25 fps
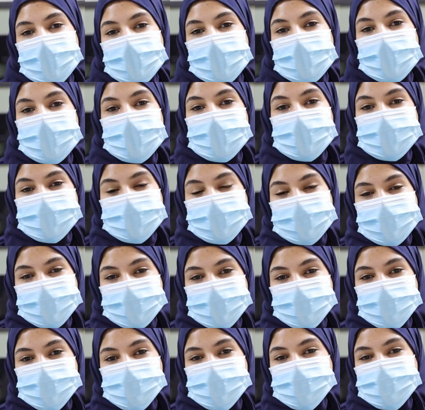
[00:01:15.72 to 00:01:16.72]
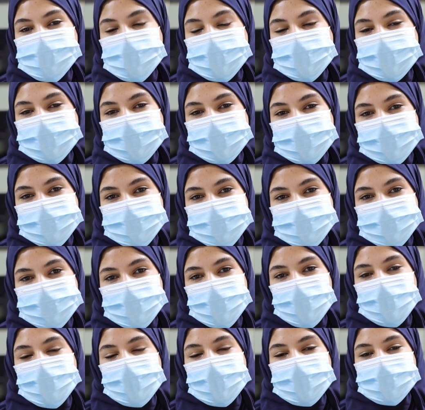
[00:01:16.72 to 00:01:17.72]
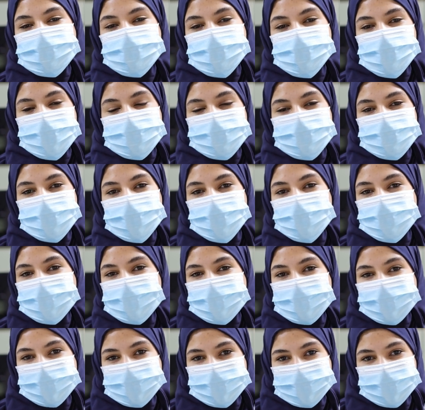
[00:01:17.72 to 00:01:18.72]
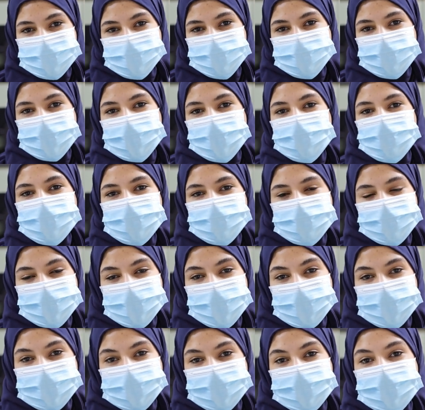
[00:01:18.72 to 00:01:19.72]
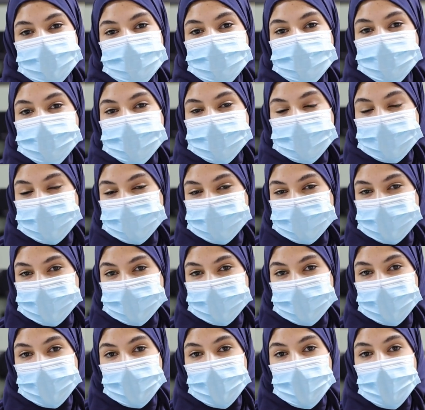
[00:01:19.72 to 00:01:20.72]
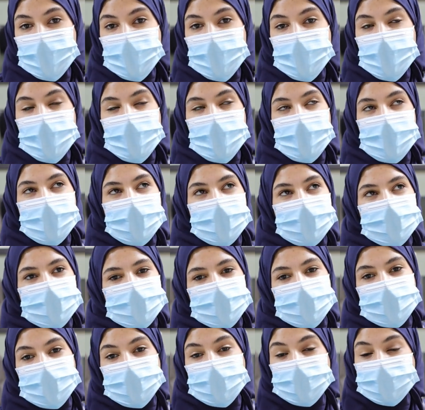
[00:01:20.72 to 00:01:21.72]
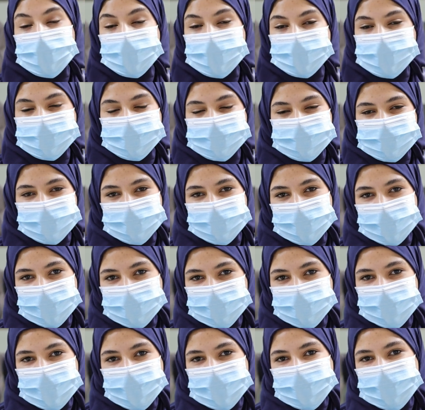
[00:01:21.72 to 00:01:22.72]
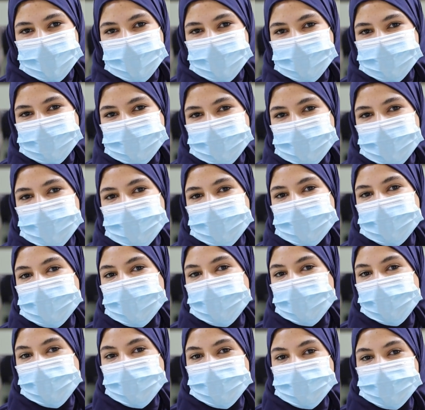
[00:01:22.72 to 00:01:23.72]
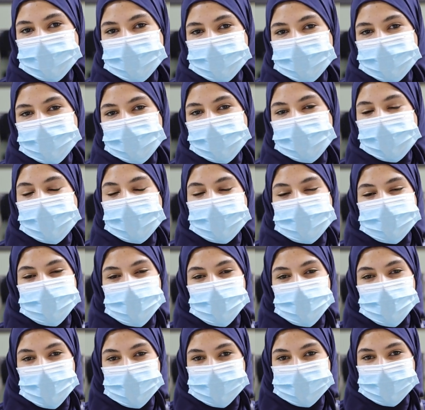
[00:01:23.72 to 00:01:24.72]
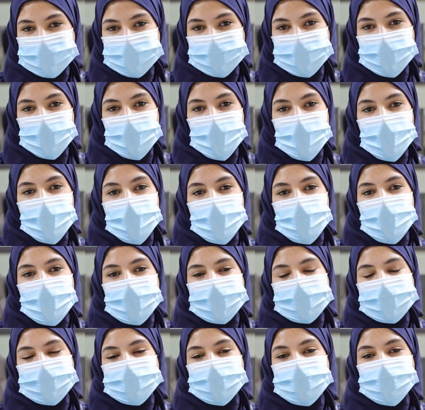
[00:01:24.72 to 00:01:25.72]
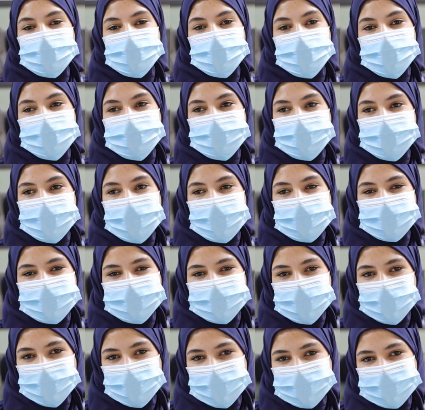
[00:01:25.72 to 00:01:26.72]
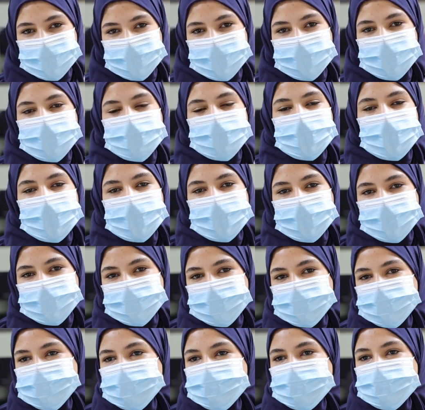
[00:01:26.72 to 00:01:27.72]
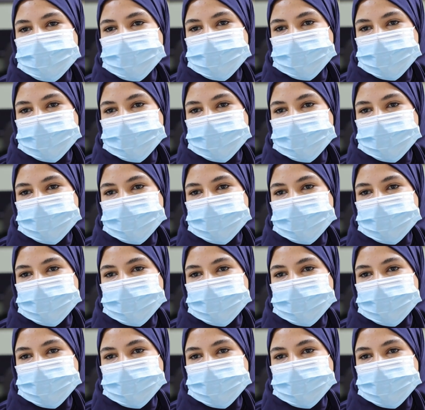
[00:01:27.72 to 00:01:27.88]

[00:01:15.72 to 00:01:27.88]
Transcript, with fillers: حاليا كل تركيزي هو اكتشاف ميولي العلمي والمهني المستقبلي آه، وأكيد طبعا بأني أسعى إلى رفع راية الوطن وأن أكون جزء من نهضة الوطن ما حييت